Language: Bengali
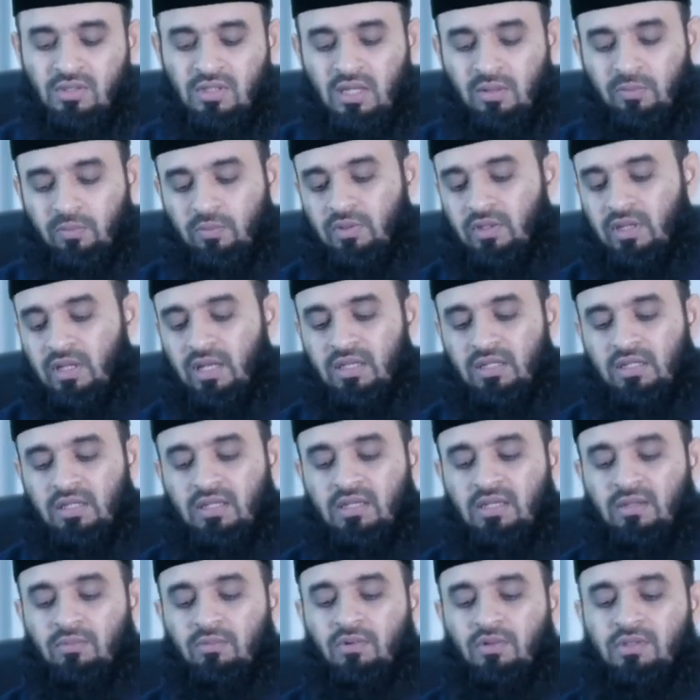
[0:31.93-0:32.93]
তারপর
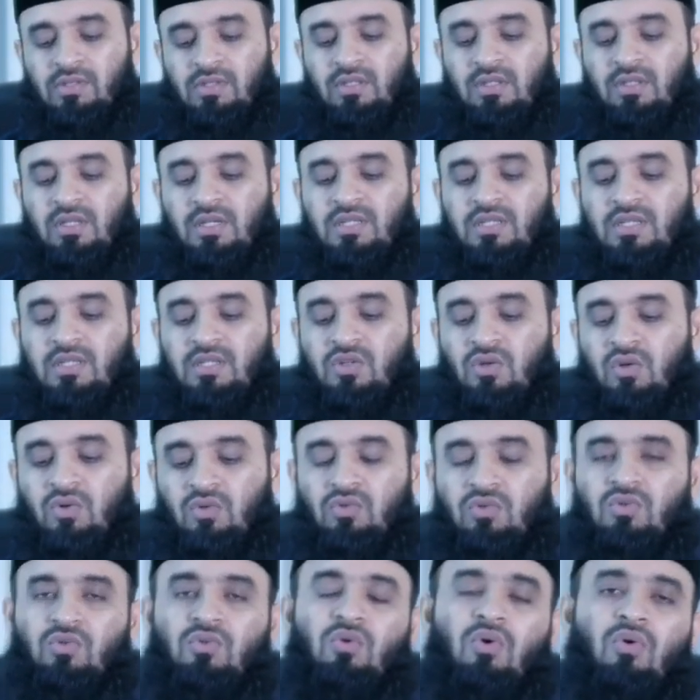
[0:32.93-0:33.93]
নারীদেরকে বলেছেন দৃষ্টি
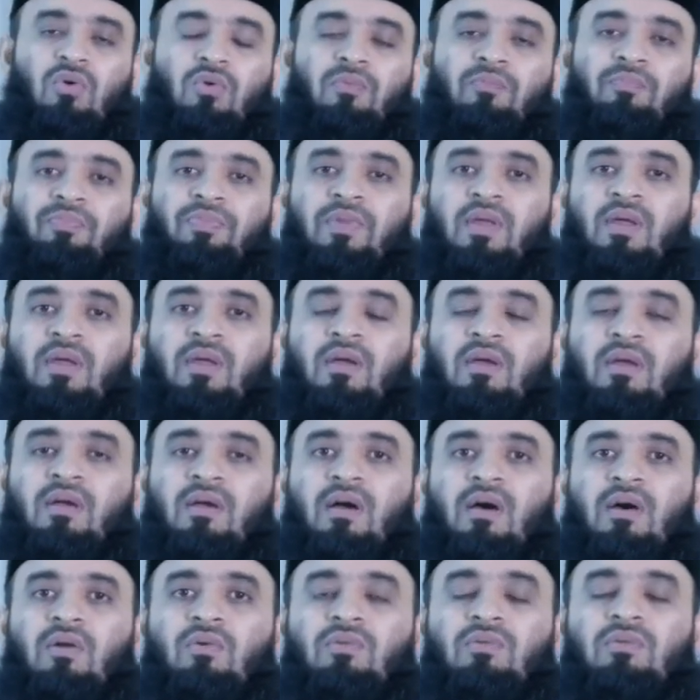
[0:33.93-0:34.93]
সংযত করো
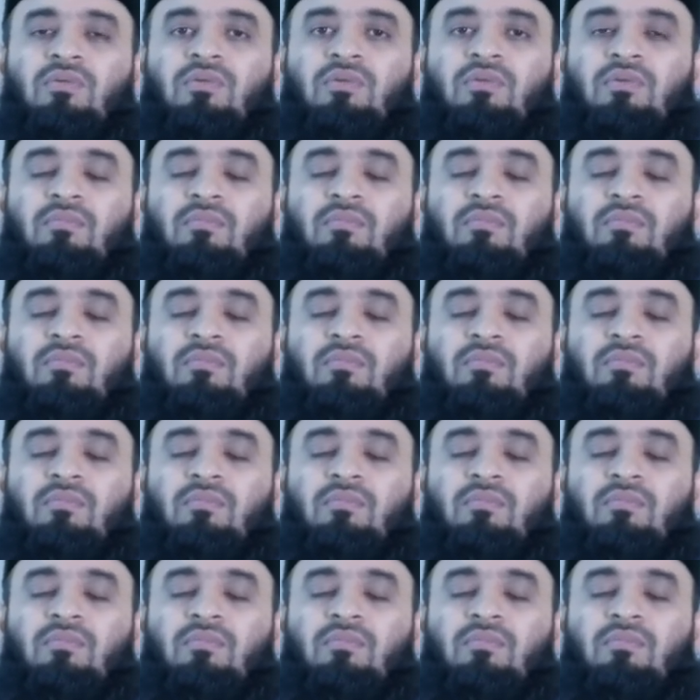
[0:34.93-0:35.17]
কারণ